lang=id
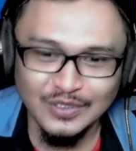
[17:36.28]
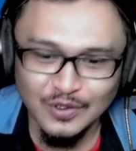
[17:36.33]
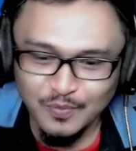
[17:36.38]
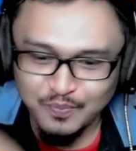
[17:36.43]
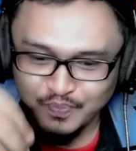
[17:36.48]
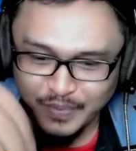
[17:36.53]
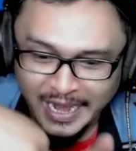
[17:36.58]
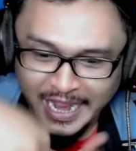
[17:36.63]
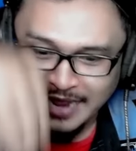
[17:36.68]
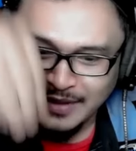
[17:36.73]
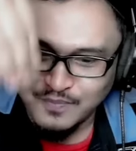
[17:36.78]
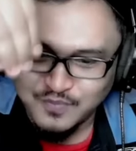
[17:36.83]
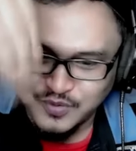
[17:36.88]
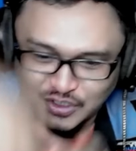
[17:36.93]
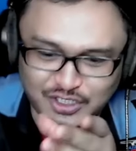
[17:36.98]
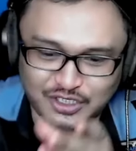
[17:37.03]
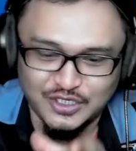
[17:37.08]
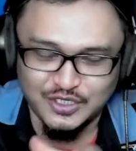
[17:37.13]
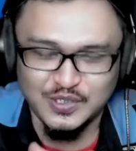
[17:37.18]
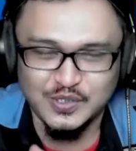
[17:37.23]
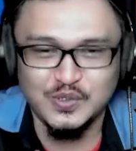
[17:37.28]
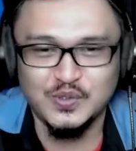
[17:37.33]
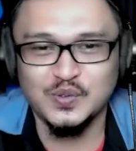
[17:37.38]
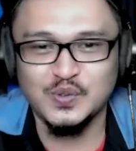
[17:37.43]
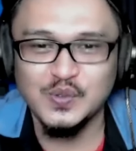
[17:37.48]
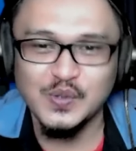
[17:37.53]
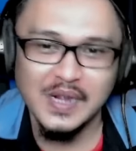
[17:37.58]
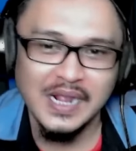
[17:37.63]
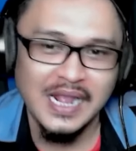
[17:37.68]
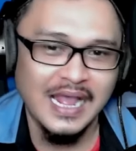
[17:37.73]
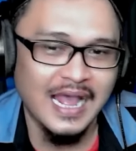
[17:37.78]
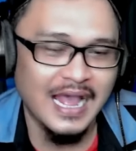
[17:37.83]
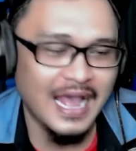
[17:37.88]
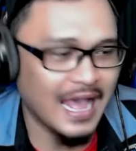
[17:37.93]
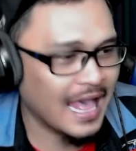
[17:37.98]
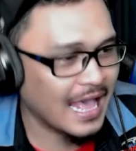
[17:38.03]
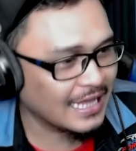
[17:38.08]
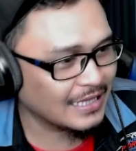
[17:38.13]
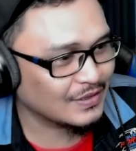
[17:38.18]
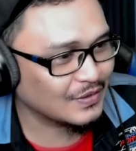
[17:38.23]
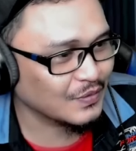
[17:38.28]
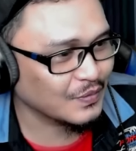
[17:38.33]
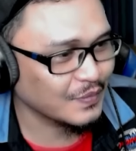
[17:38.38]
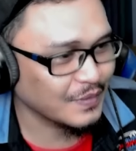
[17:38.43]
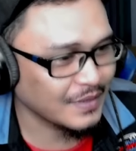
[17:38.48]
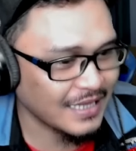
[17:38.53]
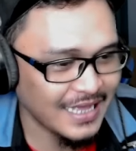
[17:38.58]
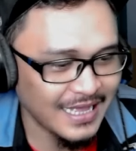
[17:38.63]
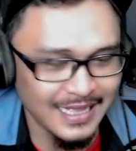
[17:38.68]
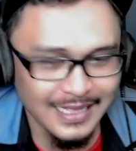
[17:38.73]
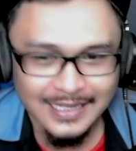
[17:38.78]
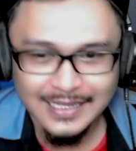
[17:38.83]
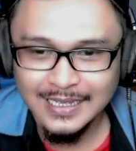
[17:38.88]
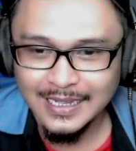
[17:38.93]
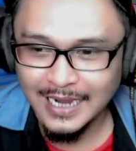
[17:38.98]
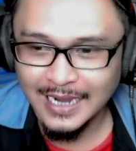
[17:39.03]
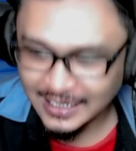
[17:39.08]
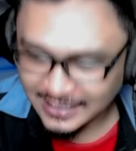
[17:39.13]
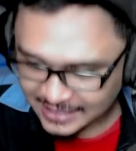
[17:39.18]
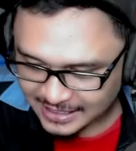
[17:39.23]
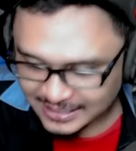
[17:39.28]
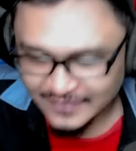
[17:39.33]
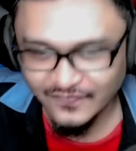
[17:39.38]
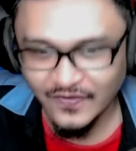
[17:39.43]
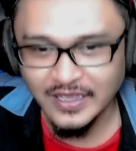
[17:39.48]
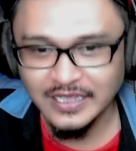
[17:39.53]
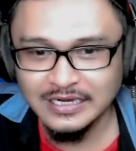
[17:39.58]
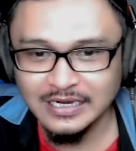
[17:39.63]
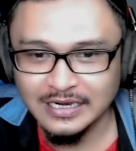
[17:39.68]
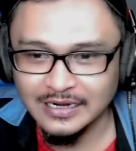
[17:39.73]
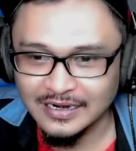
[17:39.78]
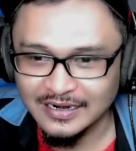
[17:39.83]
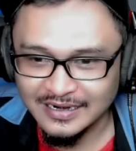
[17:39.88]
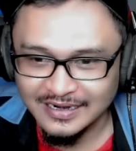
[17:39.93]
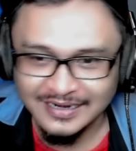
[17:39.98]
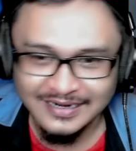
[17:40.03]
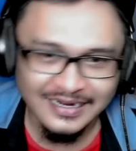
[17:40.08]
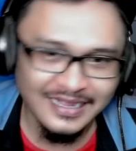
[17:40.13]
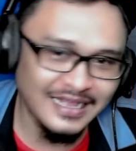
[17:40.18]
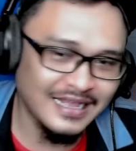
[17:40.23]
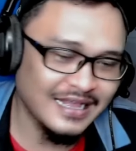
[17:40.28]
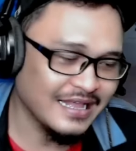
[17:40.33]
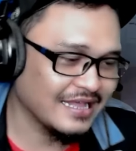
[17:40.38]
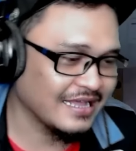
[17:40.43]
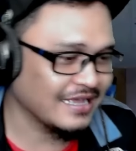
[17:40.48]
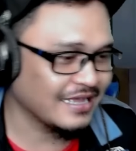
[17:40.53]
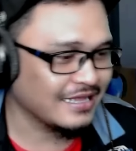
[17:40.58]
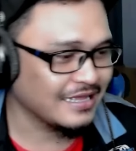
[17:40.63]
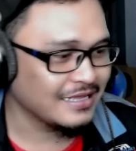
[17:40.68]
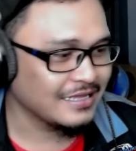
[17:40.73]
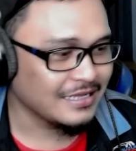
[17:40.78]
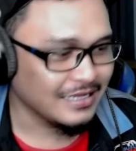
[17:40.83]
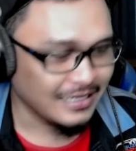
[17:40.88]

jatuh prank Wah, itu ya kan jadi viral ha.